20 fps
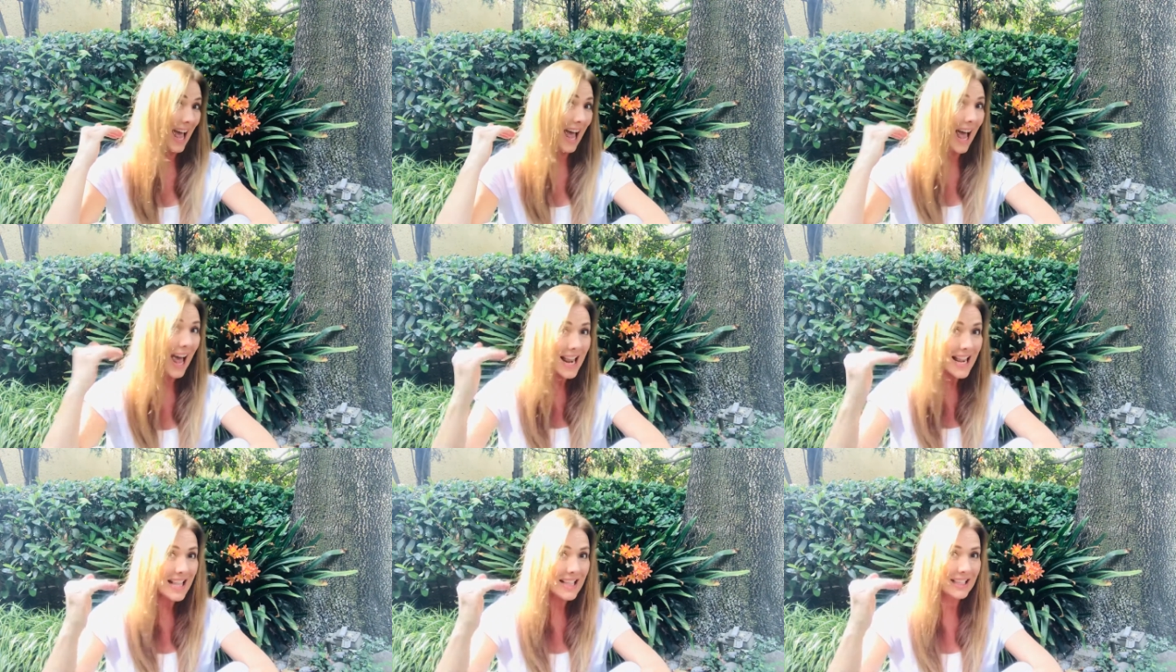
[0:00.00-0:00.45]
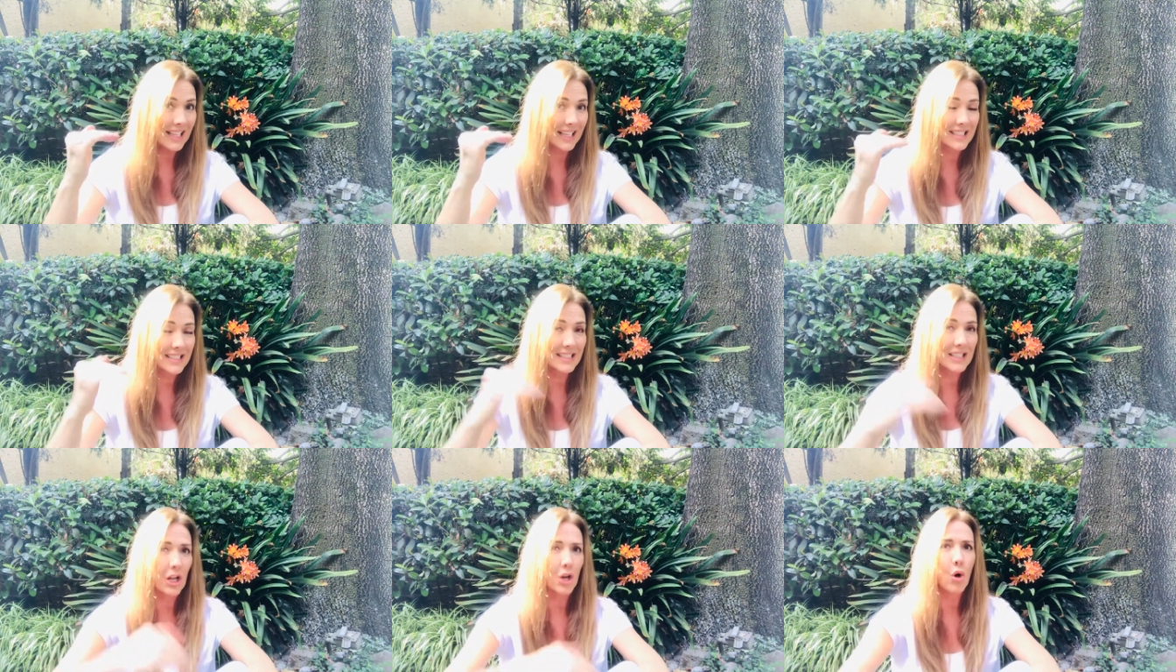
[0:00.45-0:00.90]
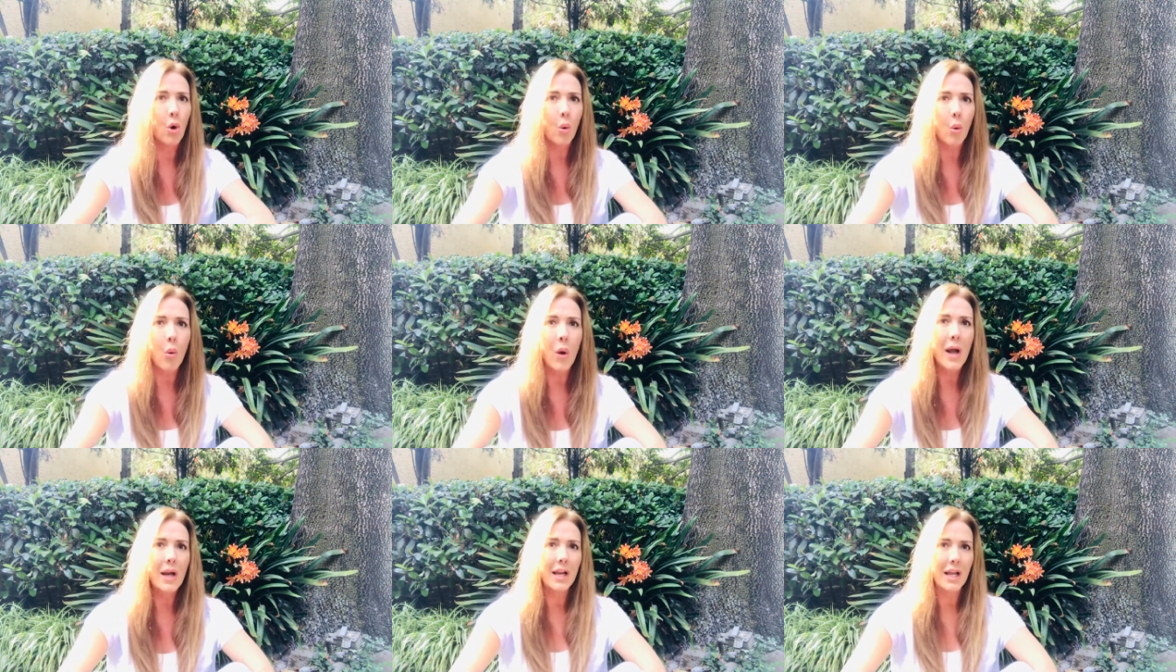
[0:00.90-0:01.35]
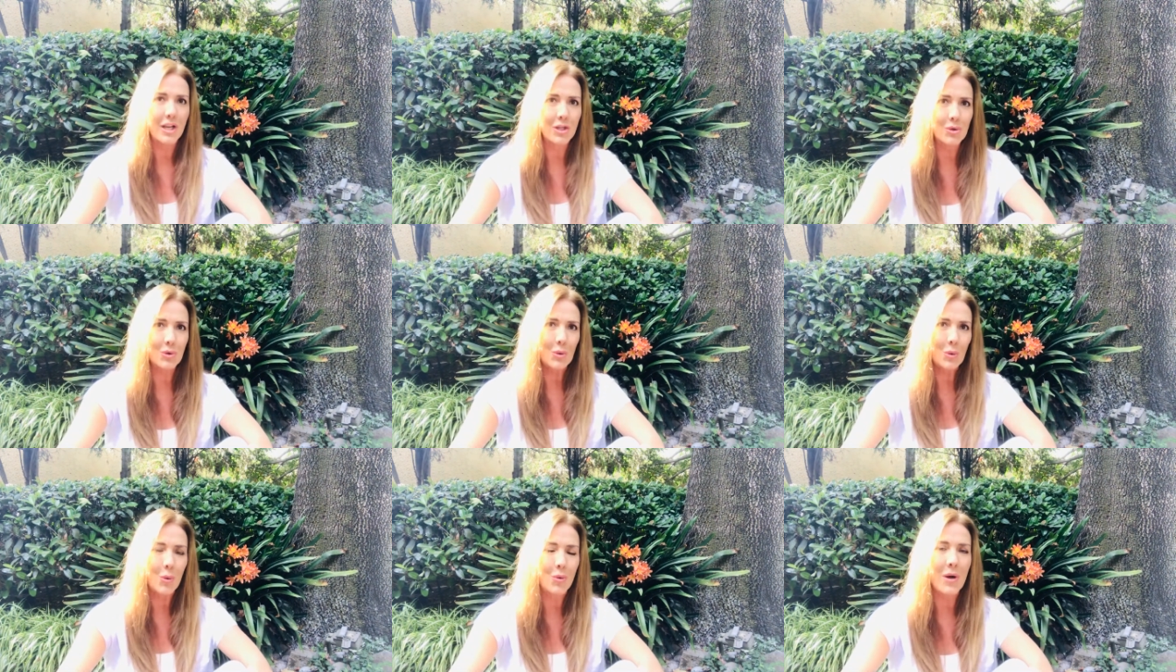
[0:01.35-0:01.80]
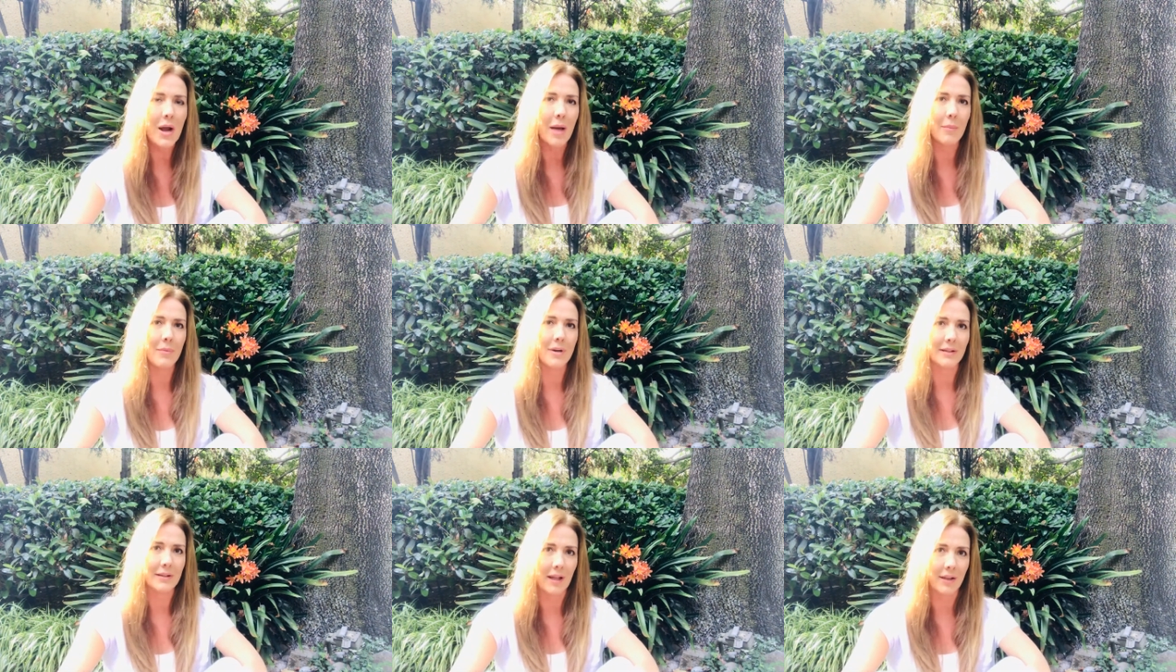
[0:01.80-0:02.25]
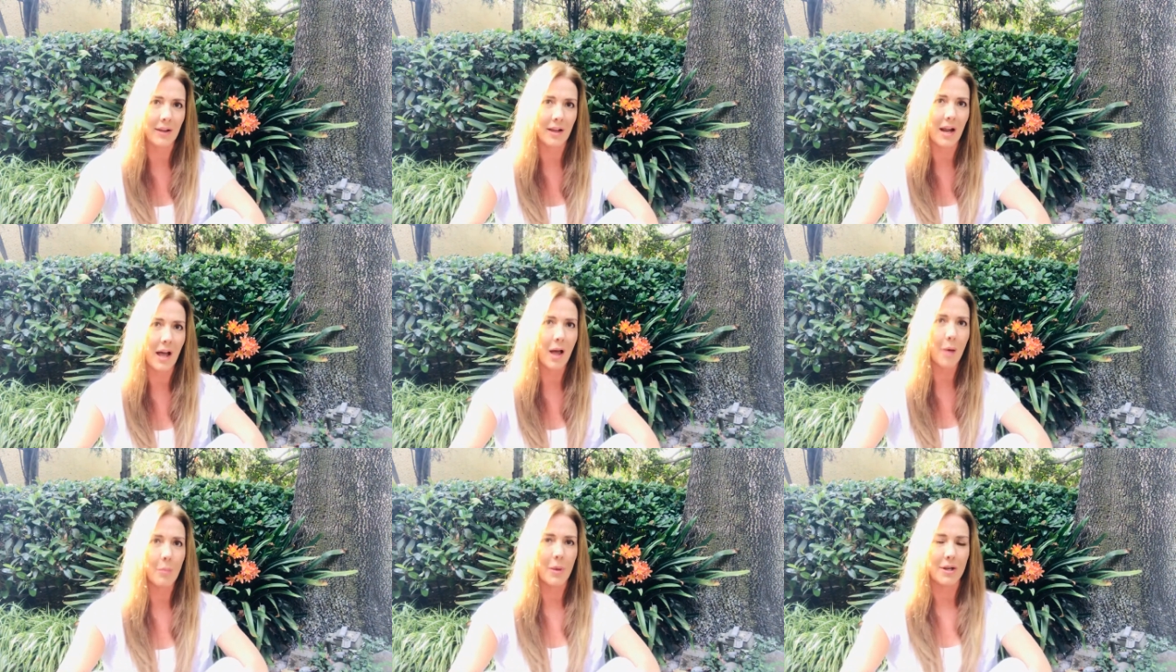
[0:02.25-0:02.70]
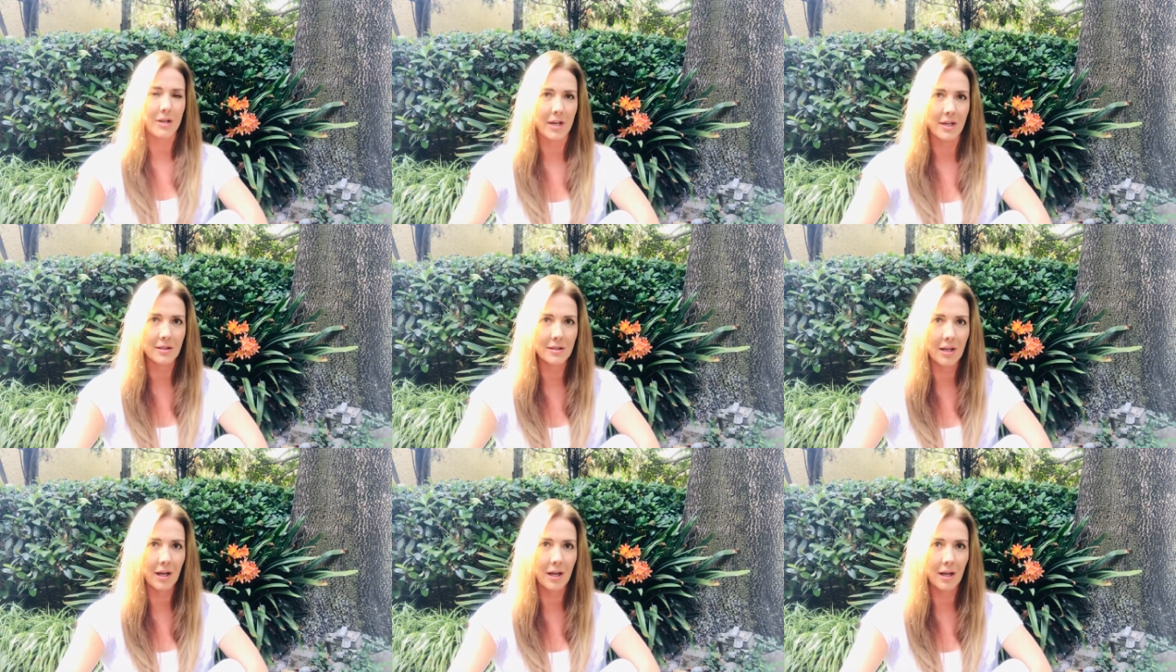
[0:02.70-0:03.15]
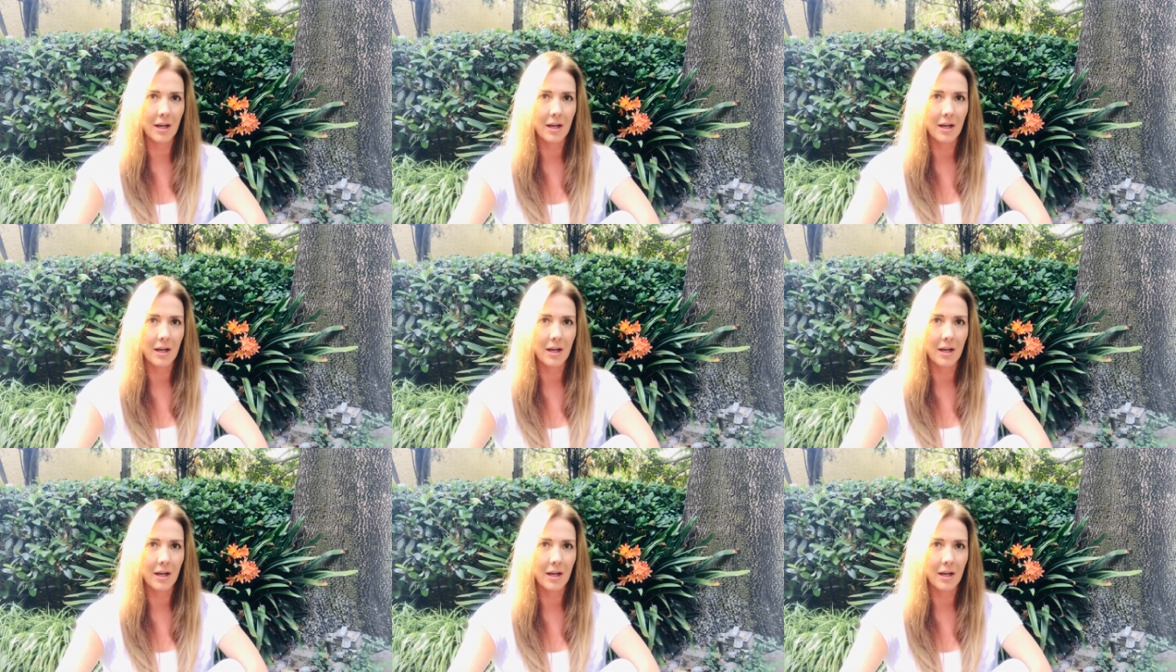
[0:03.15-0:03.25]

altas, lo cual es una verdadera belleza